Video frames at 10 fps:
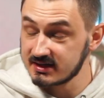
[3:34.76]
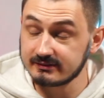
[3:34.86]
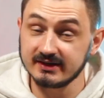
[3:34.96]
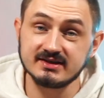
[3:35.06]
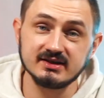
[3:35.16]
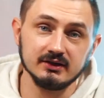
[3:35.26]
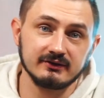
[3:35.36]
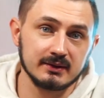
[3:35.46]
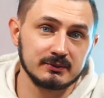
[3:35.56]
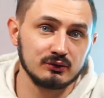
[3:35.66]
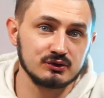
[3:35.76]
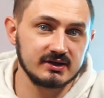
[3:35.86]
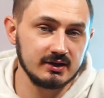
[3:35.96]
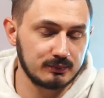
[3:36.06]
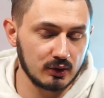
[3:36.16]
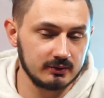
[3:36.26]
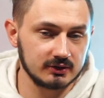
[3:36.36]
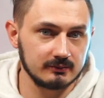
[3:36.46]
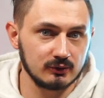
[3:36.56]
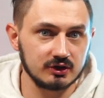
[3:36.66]
Свои силы в криптоиндустрии
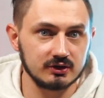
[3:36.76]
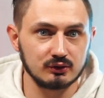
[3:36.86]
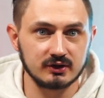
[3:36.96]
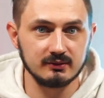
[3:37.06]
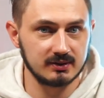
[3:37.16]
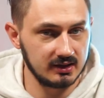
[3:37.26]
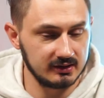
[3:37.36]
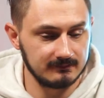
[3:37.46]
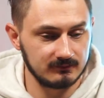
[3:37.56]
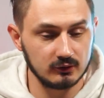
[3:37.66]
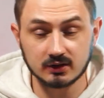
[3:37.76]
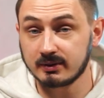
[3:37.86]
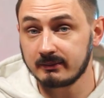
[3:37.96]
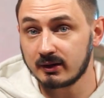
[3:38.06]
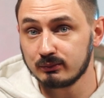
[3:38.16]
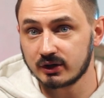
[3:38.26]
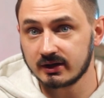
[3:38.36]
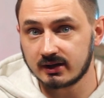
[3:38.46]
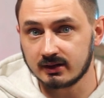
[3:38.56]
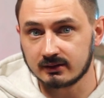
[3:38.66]
пробуют и многие другие бренды. Вот, например,
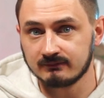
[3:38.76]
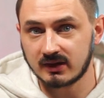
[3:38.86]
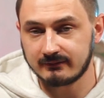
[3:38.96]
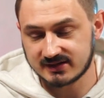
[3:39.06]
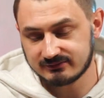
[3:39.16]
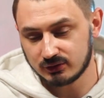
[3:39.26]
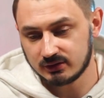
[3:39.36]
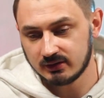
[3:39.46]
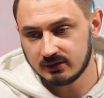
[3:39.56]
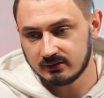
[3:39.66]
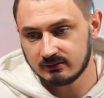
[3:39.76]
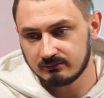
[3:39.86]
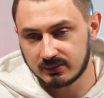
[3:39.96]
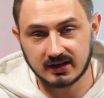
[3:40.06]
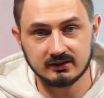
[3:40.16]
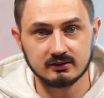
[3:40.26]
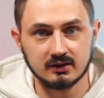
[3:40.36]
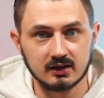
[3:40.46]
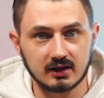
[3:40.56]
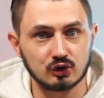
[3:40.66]
Burger King. Фастфуд бренд,
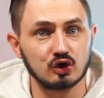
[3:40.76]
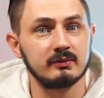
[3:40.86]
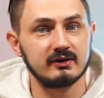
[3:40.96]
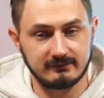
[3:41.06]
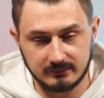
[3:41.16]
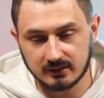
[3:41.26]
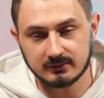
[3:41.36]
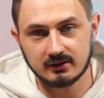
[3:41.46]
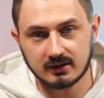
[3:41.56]
который умеет в мемы,